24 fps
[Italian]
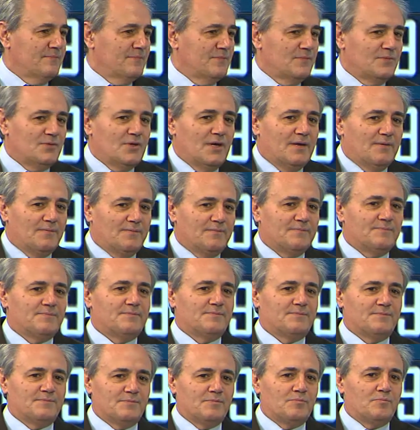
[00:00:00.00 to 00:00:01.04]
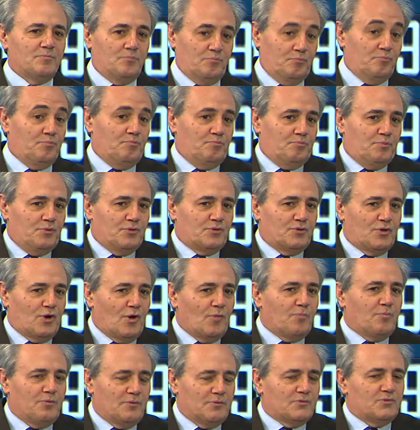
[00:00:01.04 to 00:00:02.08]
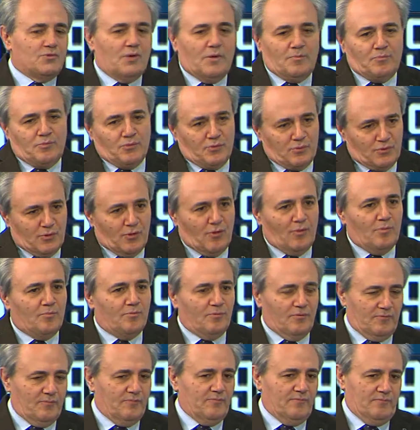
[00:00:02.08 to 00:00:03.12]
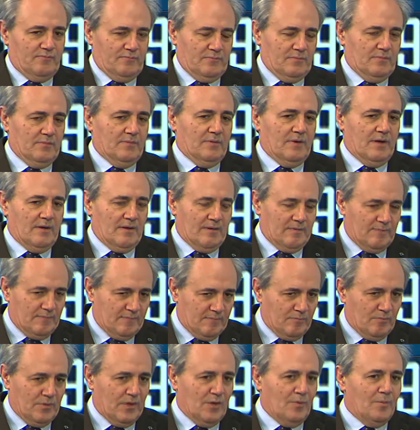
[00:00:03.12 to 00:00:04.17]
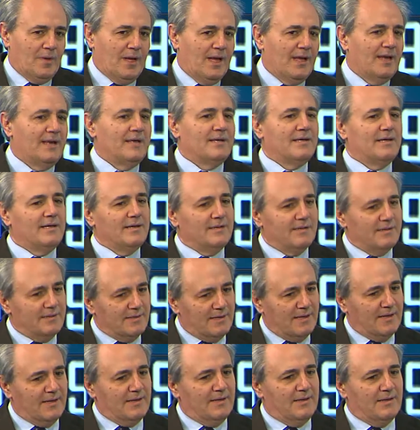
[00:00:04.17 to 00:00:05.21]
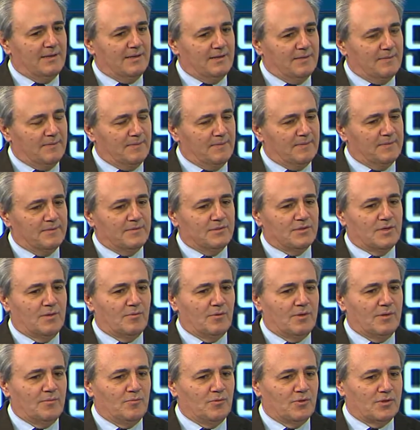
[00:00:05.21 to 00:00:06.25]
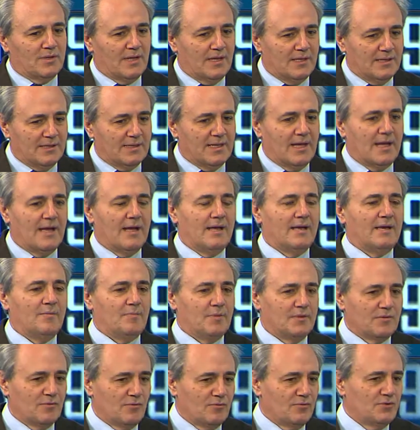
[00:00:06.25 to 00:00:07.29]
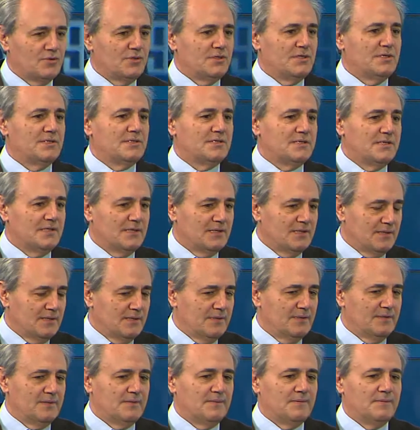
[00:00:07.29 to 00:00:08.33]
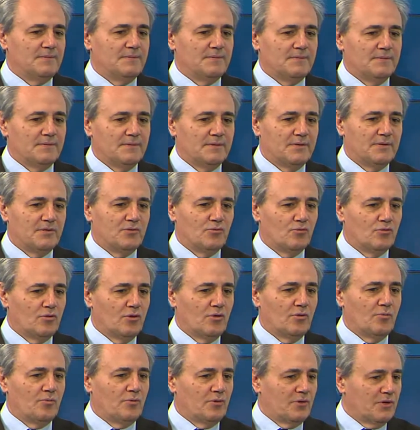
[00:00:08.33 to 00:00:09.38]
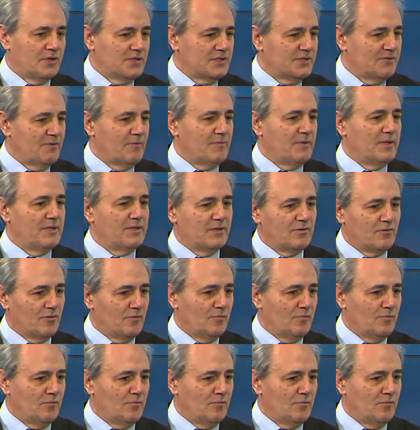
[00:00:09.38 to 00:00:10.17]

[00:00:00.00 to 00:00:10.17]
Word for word: cioè, purtroppo, cioè, purtroppo, meno male che le, le, diciamo, le mortalità, le patologie si ri, riducono progressivamente col